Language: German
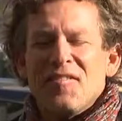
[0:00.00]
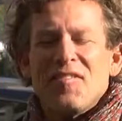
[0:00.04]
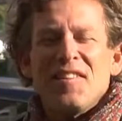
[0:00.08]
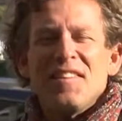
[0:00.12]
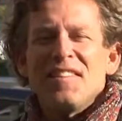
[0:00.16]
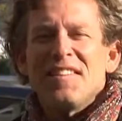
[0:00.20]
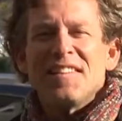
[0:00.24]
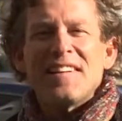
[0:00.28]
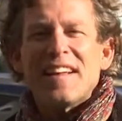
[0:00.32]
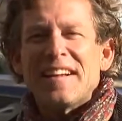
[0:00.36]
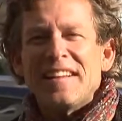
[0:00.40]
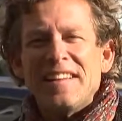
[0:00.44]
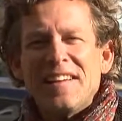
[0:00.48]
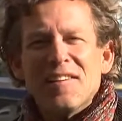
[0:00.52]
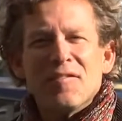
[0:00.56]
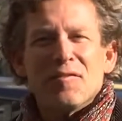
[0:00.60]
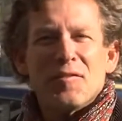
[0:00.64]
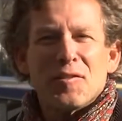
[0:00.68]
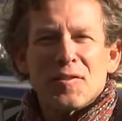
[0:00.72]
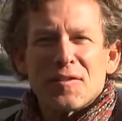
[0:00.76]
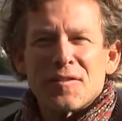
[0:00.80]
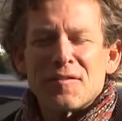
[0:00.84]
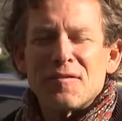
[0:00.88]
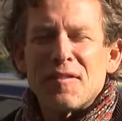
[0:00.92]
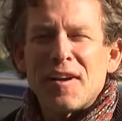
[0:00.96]
Wie sieht denn Ihr
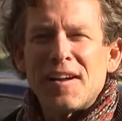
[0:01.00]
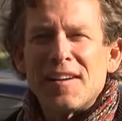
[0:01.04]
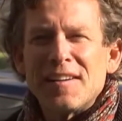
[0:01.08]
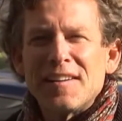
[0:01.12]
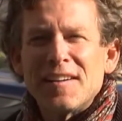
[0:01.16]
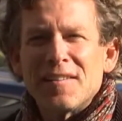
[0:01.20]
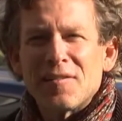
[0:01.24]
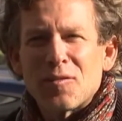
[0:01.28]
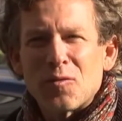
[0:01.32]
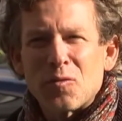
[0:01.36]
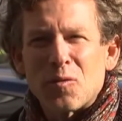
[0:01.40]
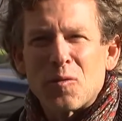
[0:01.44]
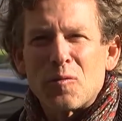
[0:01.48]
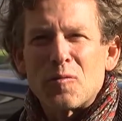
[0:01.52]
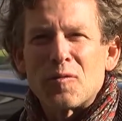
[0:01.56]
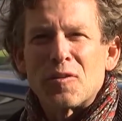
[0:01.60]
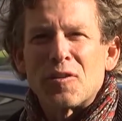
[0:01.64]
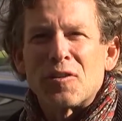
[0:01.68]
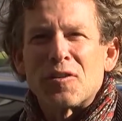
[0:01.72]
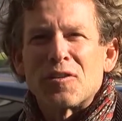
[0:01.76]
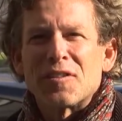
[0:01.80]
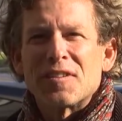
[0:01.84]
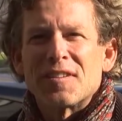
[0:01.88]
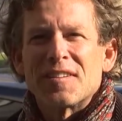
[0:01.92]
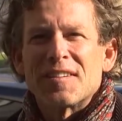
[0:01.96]
Fürstenwalde der Zukunft
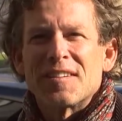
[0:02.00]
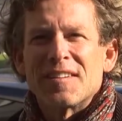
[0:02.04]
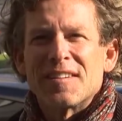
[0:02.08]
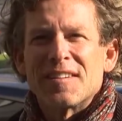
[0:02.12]
aus?